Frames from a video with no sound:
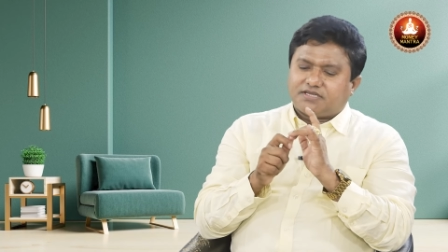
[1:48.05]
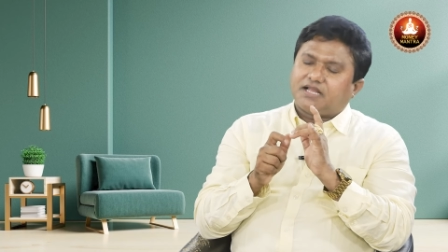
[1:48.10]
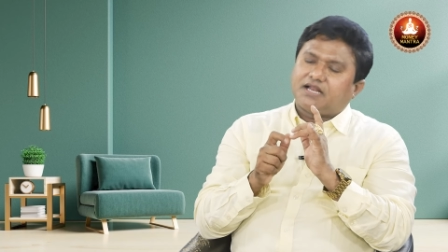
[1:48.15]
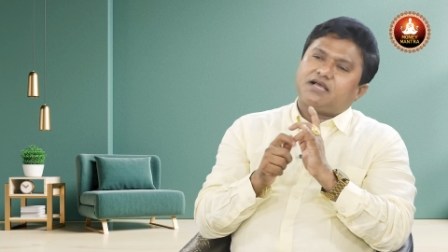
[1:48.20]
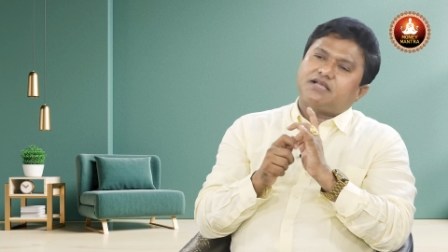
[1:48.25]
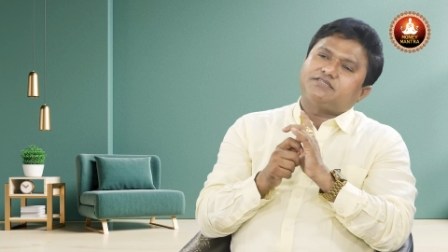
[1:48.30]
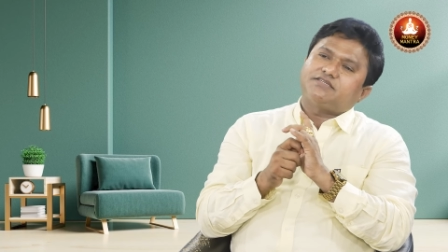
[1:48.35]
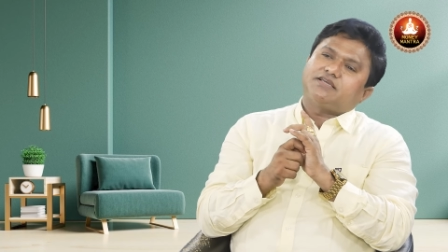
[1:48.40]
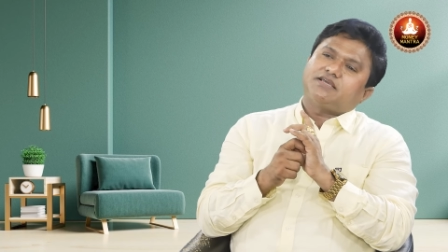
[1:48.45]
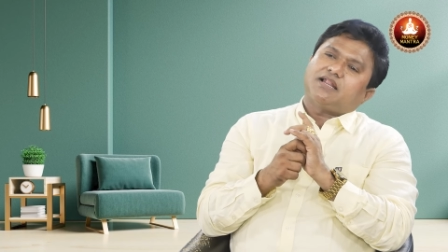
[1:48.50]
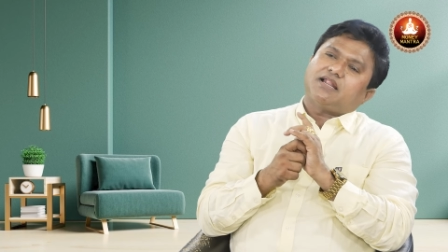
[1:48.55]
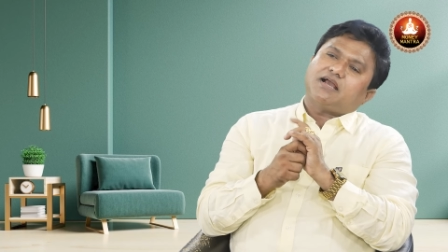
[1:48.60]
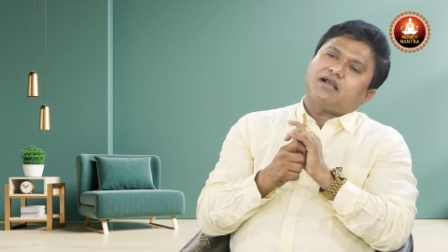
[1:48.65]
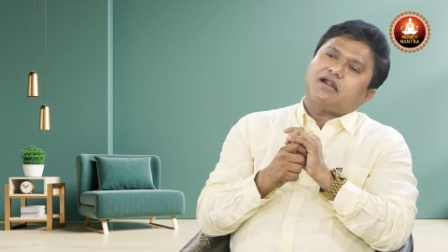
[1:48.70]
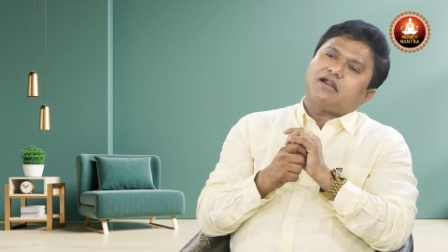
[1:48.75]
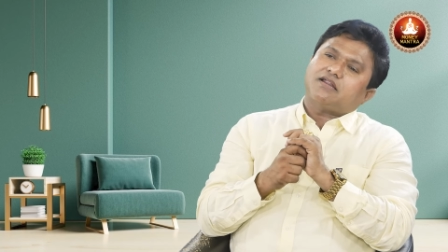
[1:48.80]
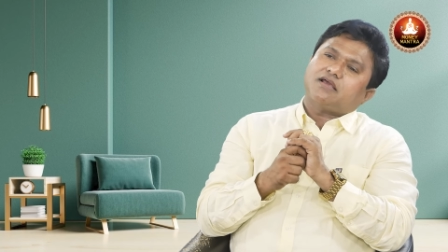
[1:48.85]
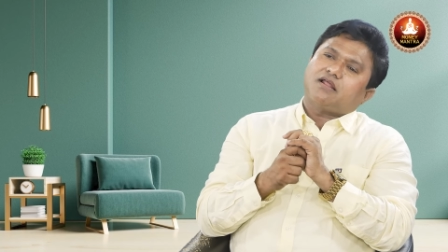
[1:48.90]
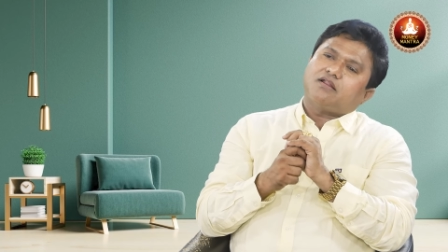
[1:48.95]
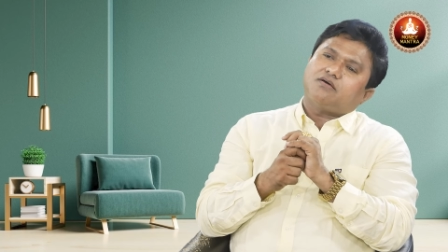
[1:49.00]
ఎలా ఎలా
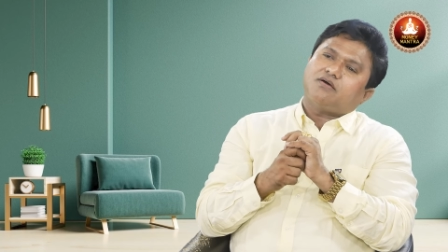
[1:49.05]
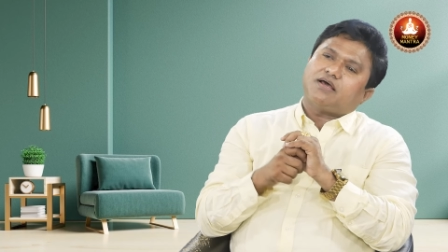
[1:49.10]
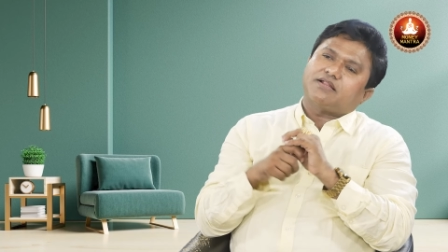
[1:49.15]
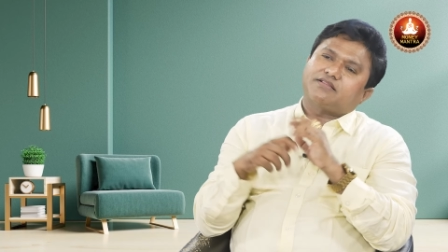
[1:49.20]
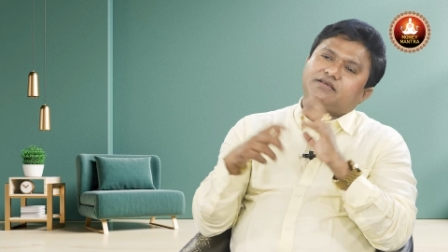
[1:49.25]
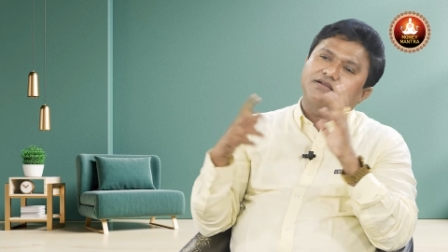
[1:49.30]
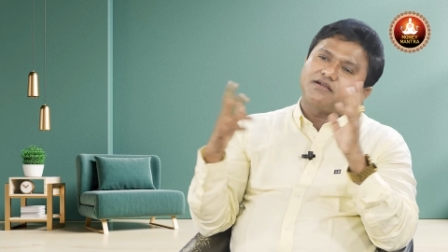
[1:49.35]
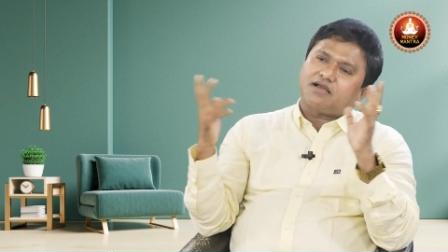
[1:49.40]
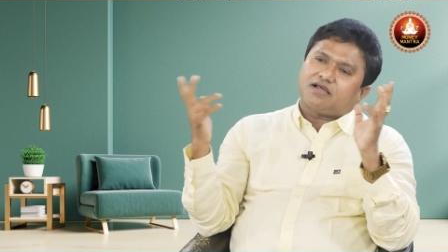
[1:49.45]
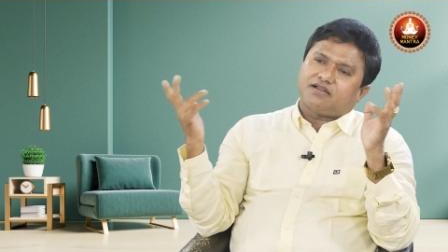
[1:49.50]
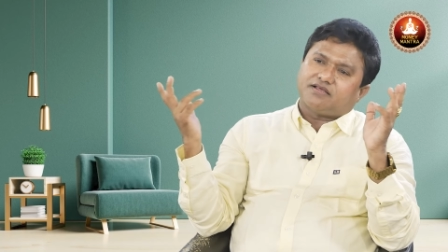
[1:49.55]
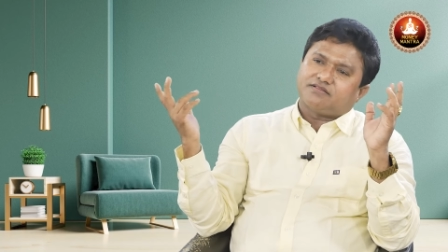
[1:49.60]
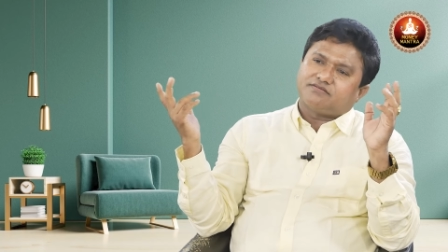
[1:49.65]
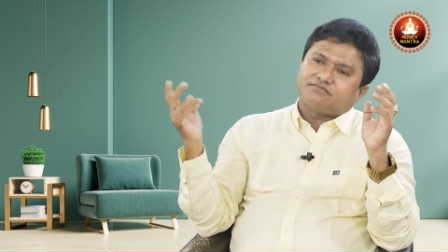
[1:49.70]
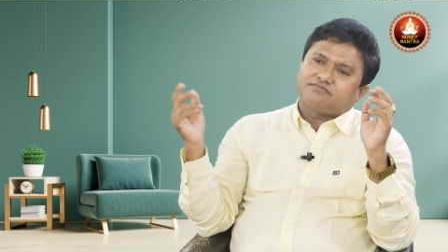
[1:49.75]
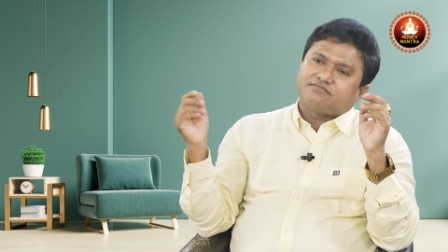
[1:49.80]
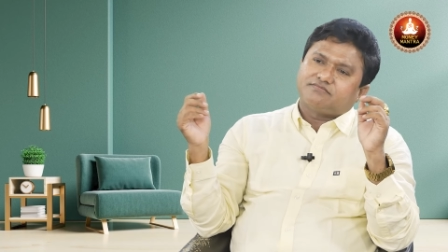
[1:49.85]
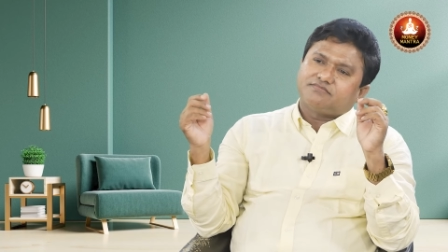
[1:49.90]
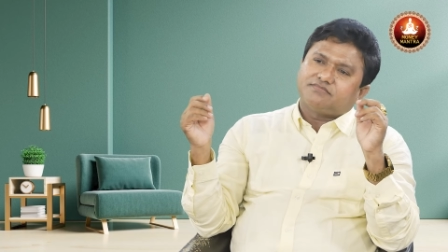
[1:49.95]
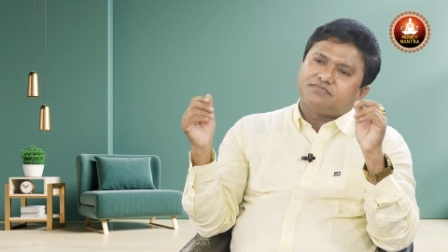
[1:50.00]
కట్టాలో అర్థం కాలేదు
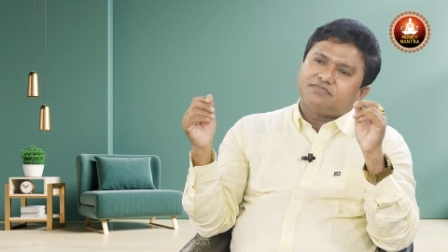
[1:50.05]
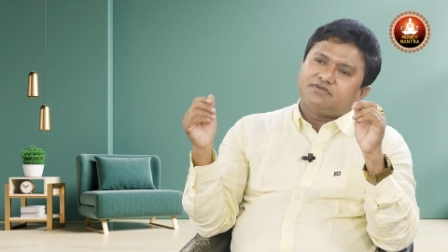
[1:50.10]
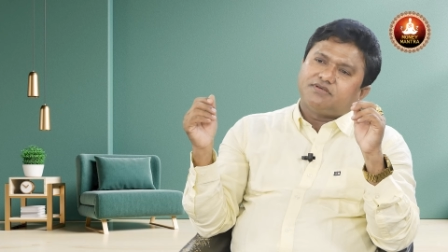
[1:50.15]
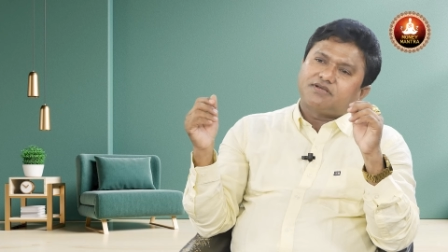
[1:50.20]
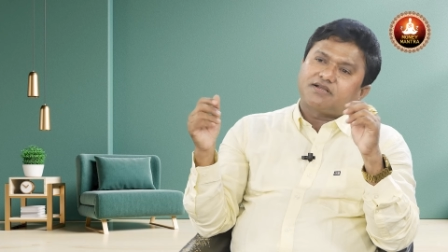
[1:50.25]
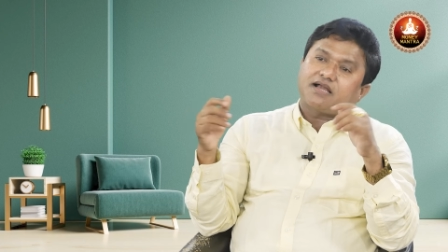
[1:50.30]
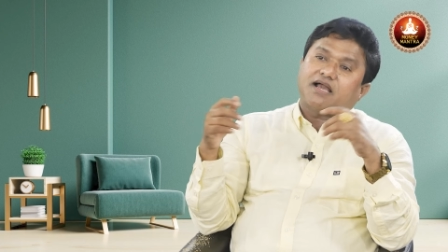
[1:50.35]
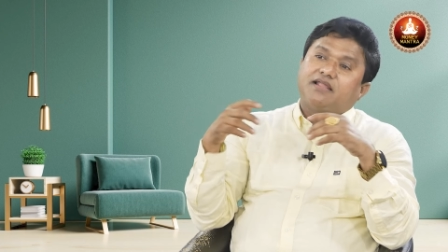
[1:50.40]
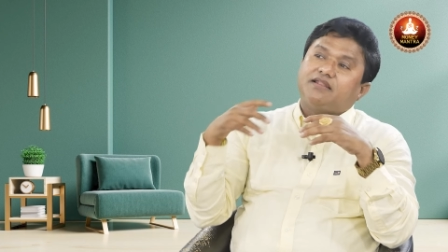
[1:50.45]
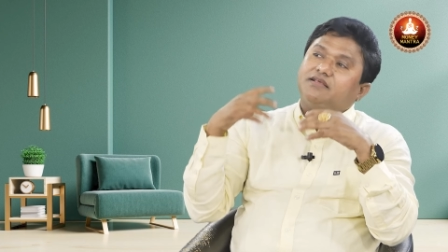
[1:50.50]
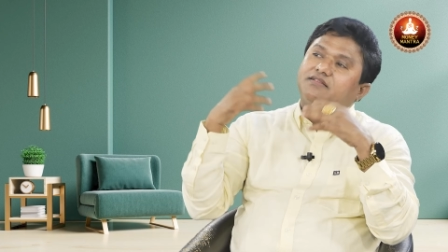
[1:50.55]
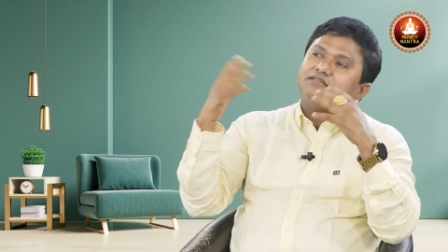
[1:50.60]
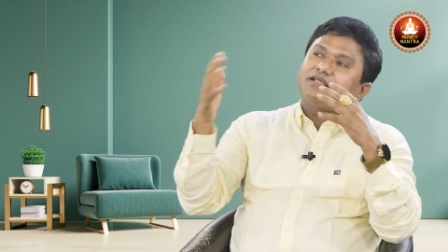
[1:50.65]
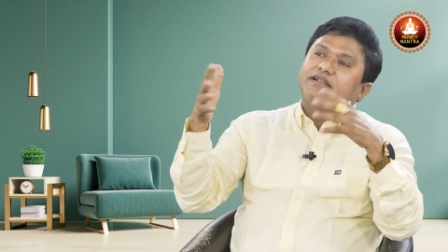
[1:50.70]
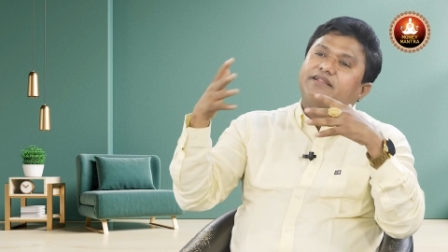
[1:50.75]
కానీ